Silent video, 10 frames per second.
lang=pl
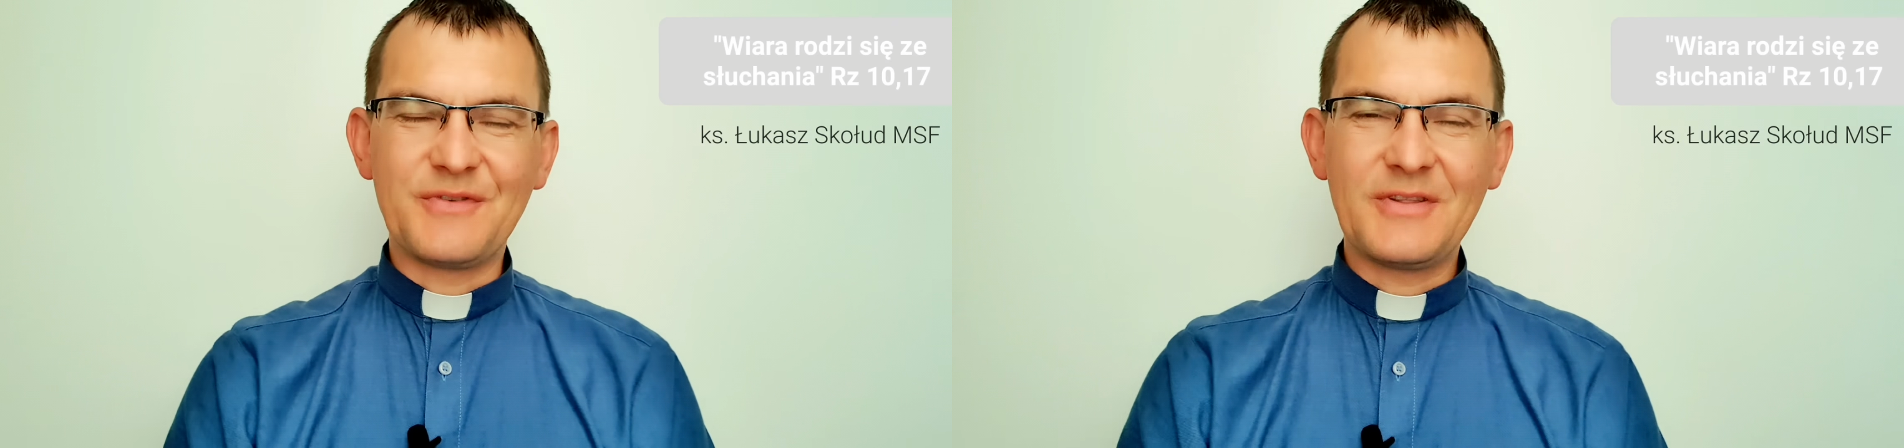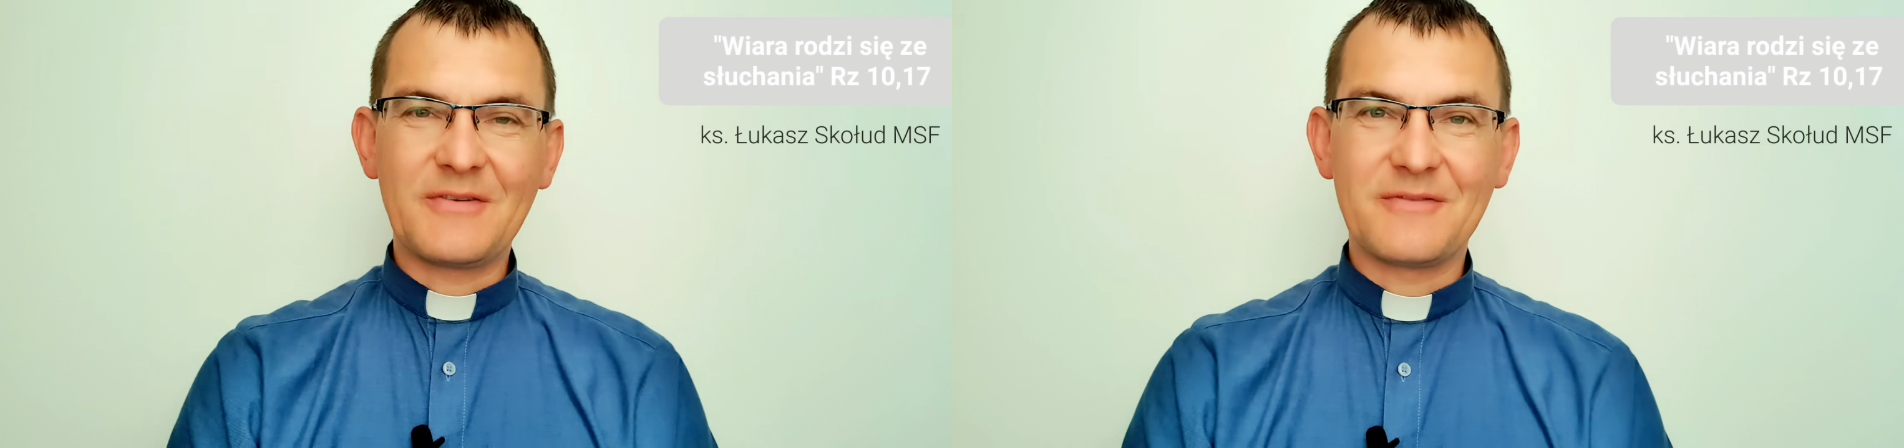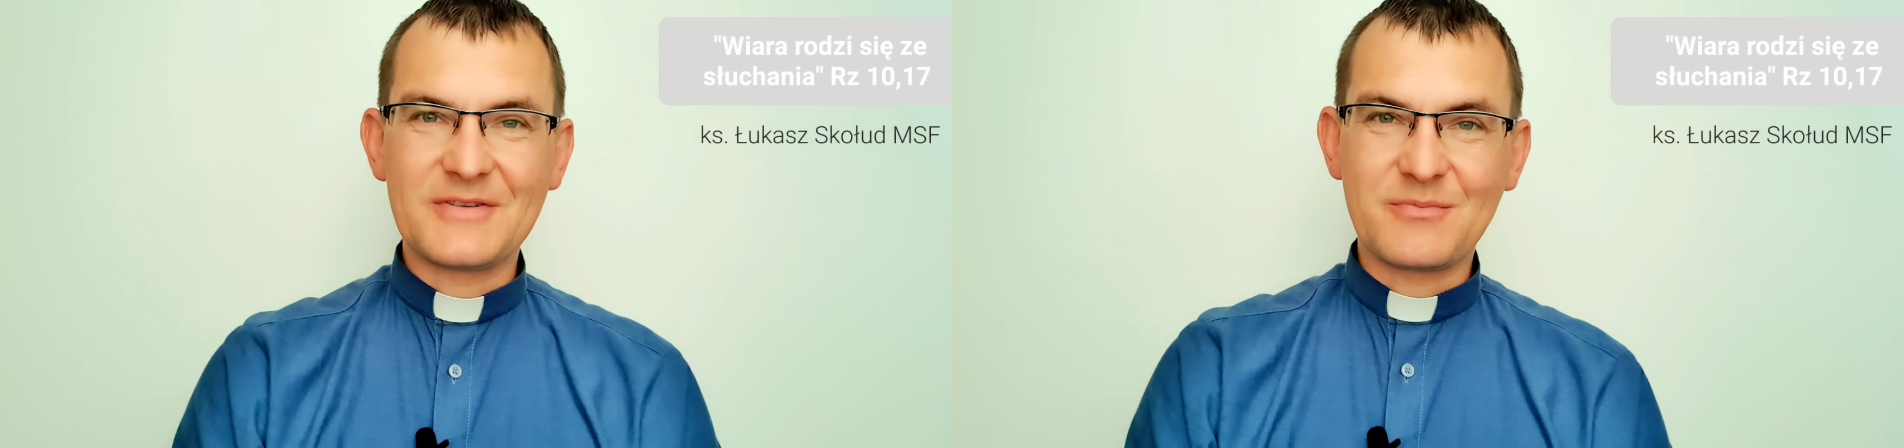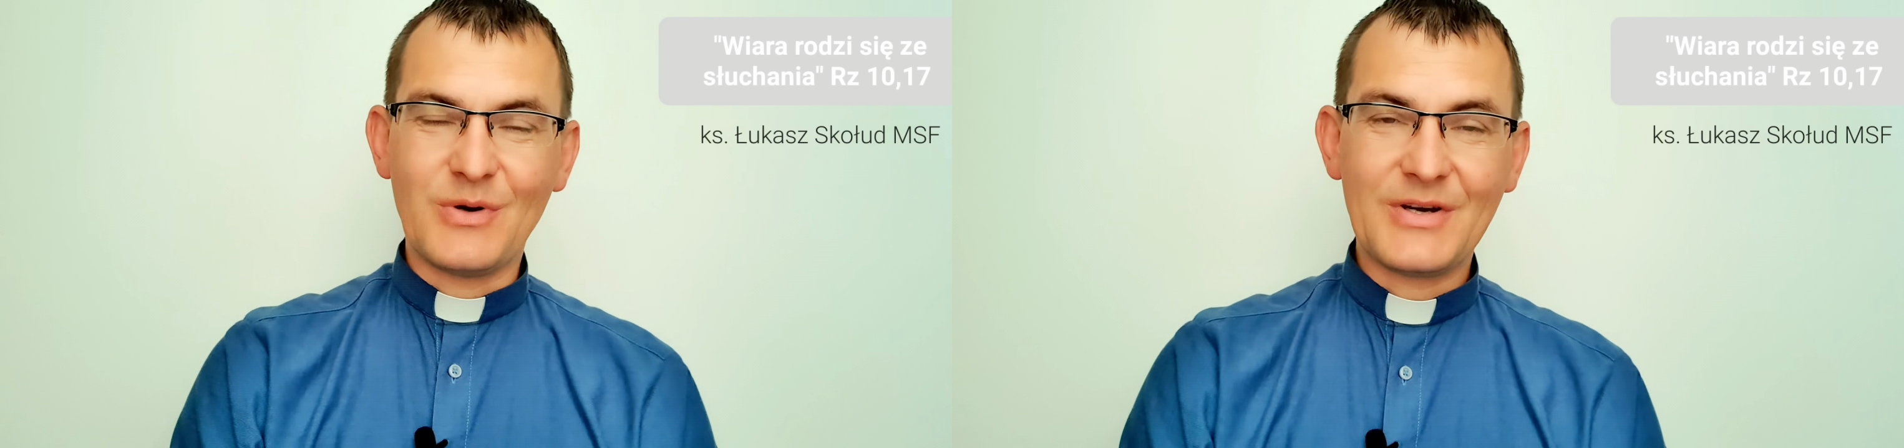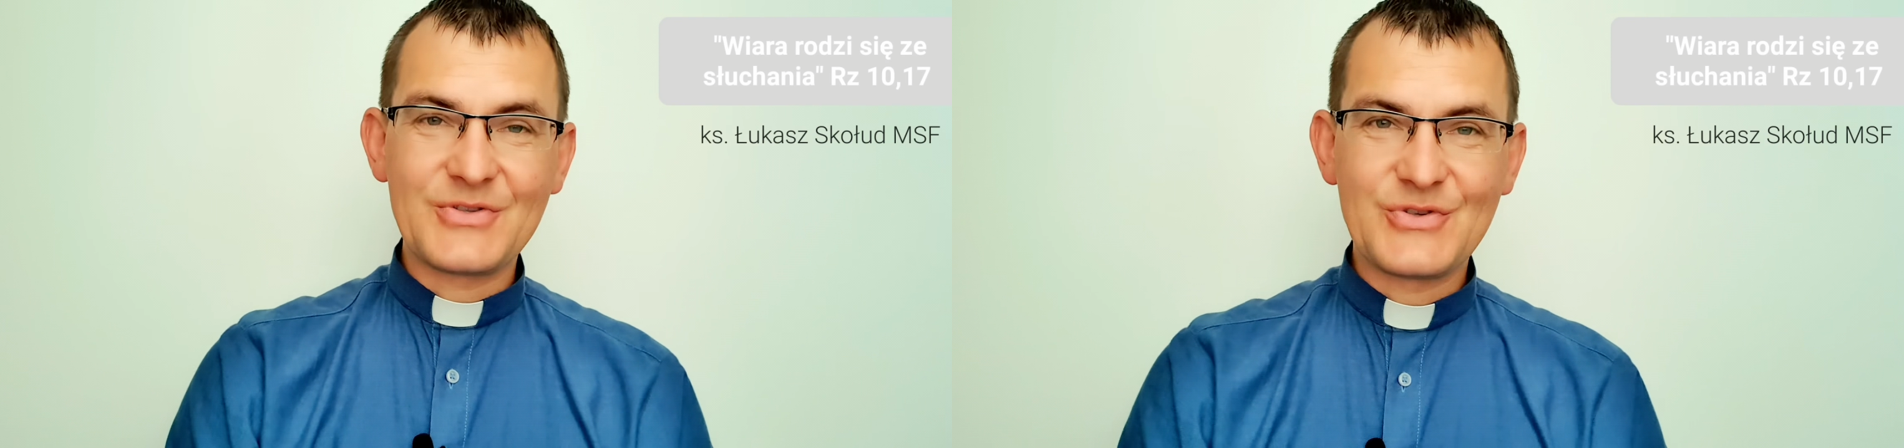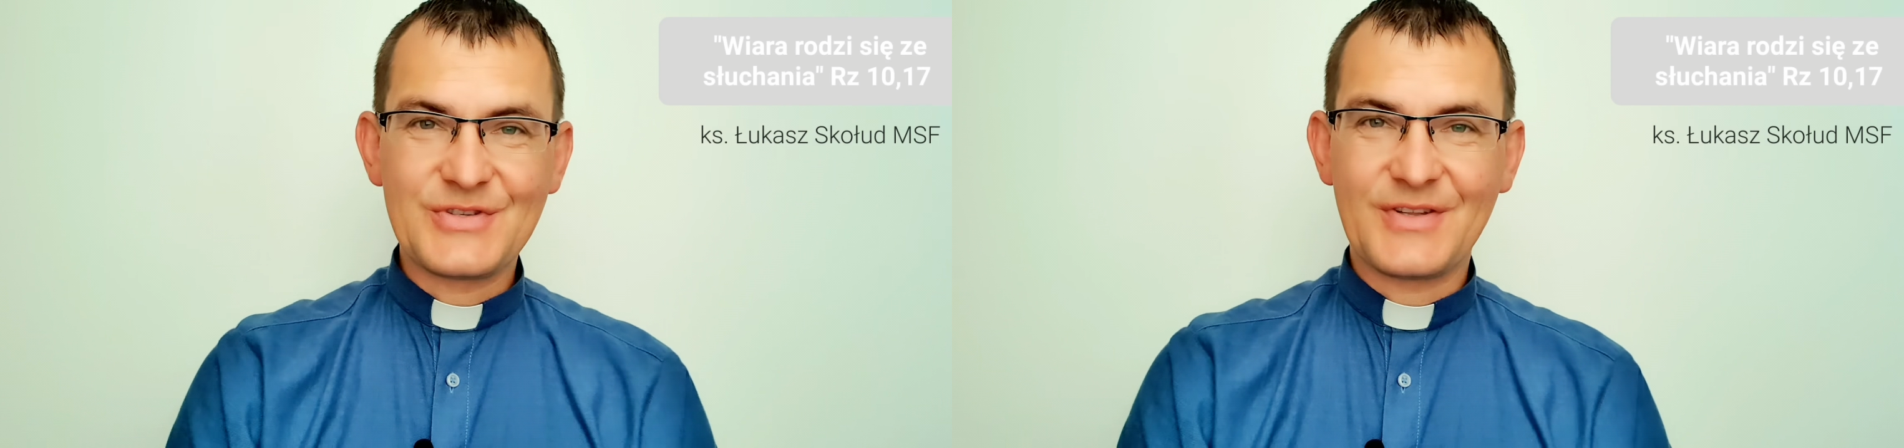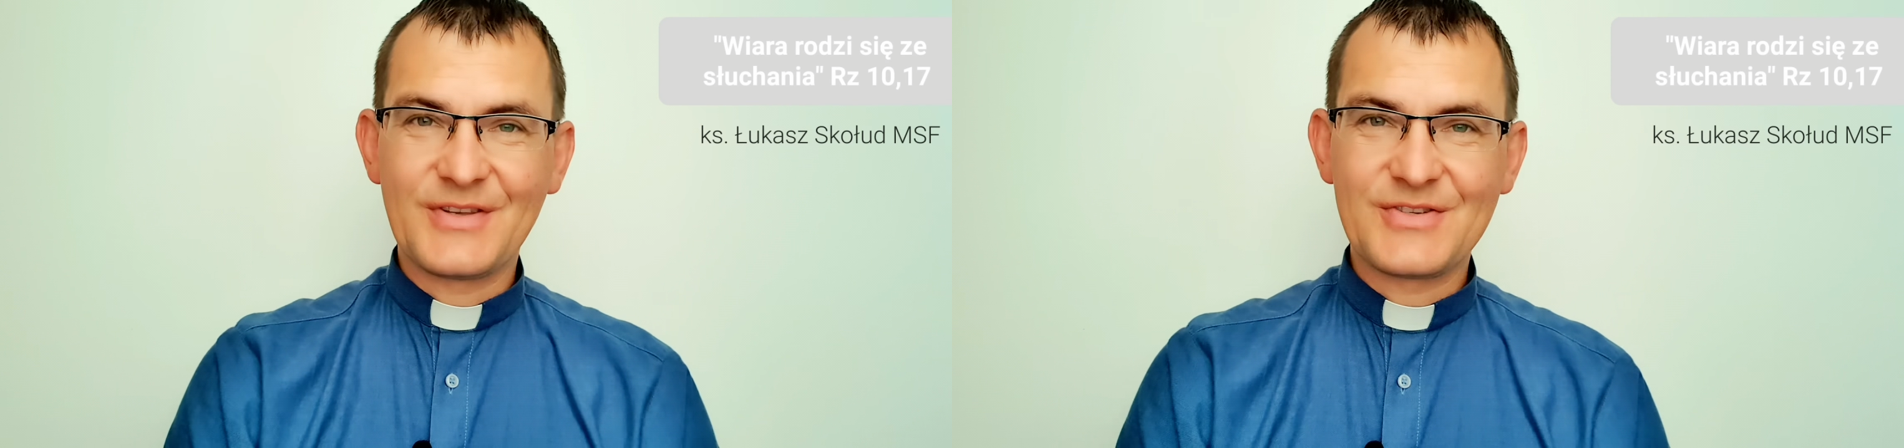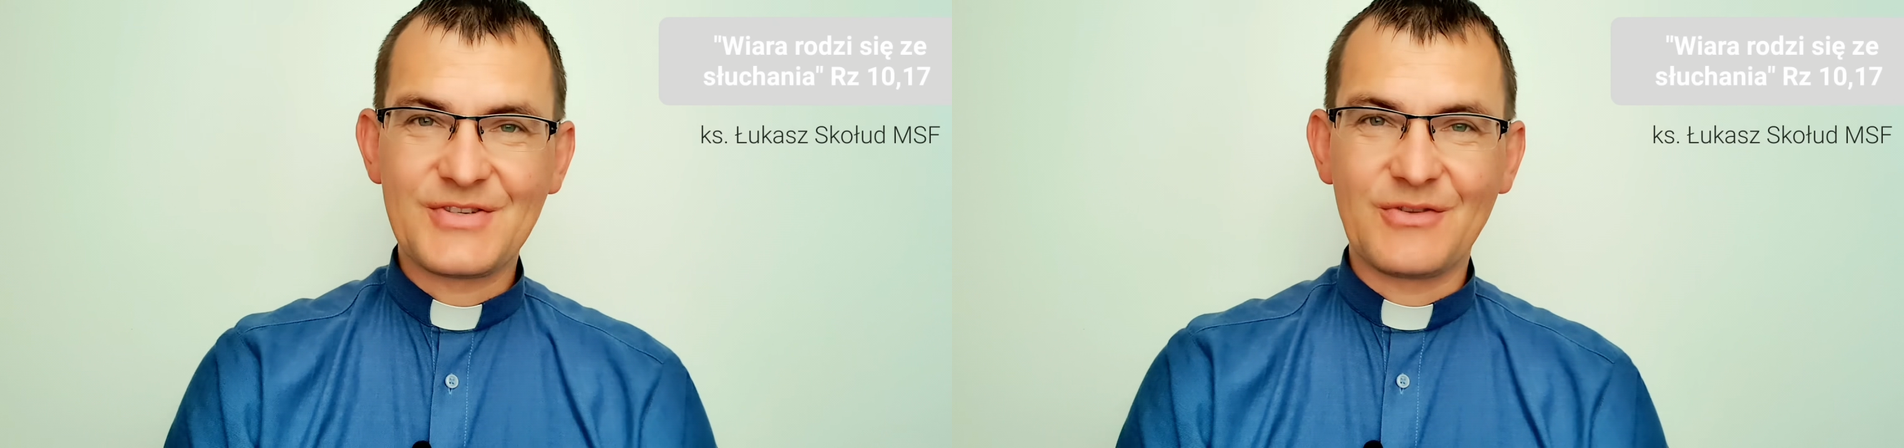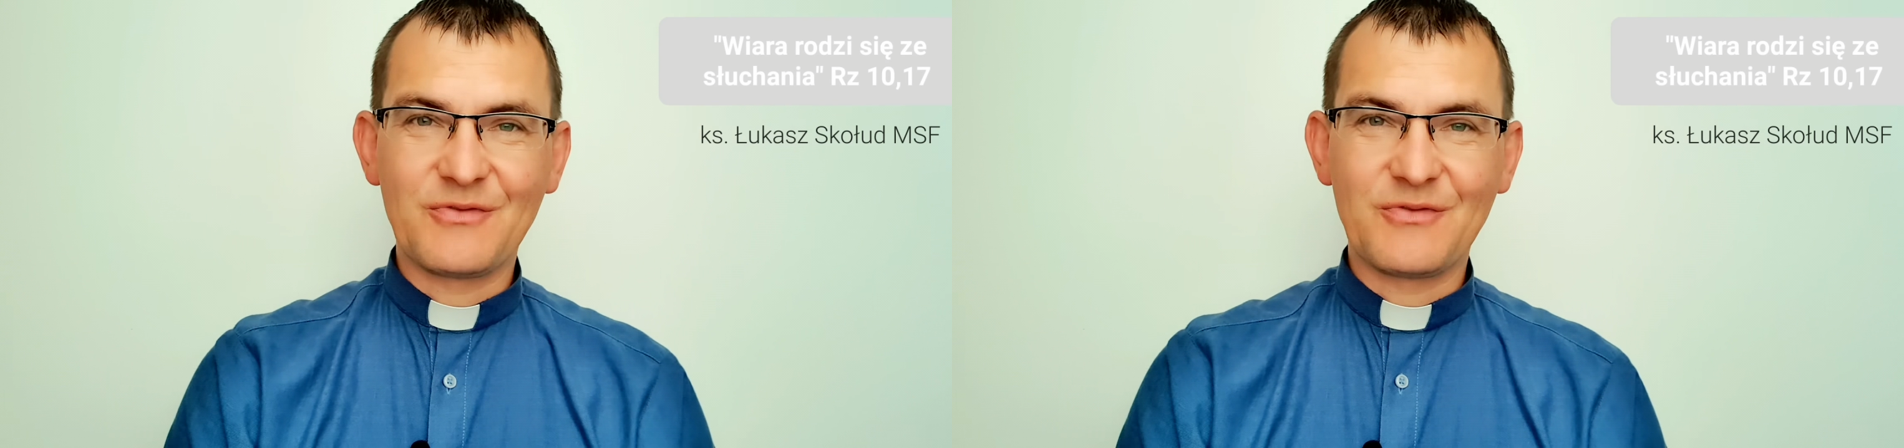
Witam Was bardzo serdecznie